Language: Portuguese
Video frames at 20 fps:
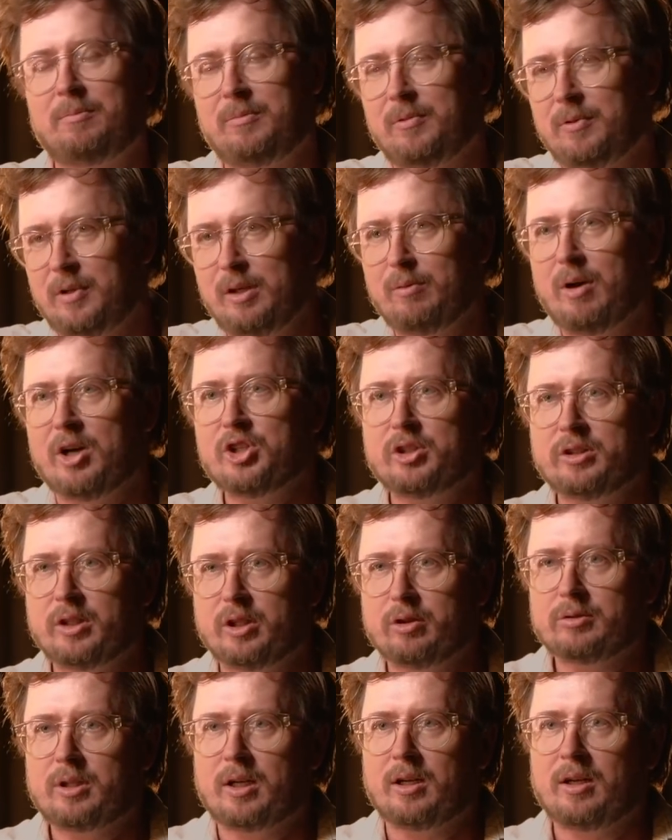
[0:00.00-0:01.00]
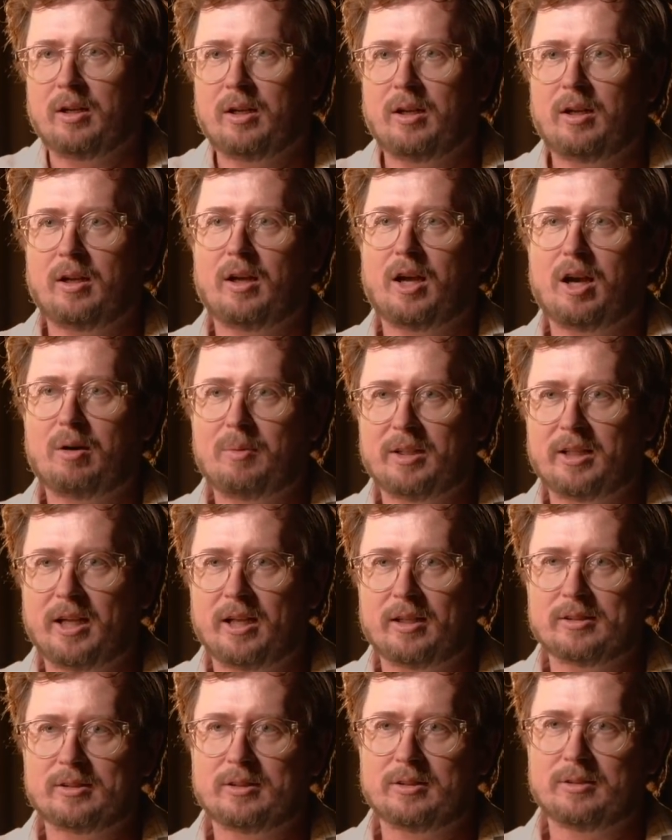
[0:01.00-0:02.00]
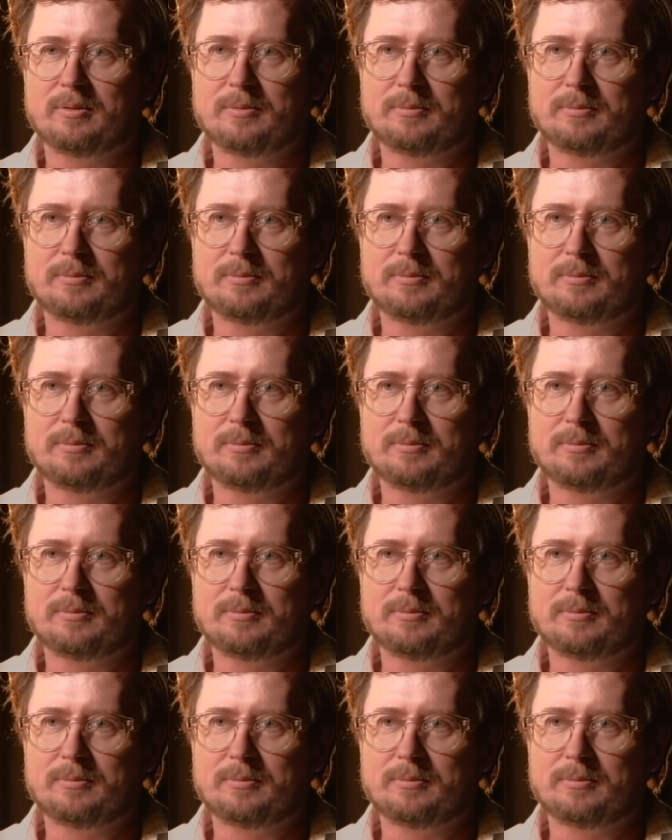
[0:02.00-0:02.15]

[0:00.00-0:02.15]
Linguagem neutra é uma delas.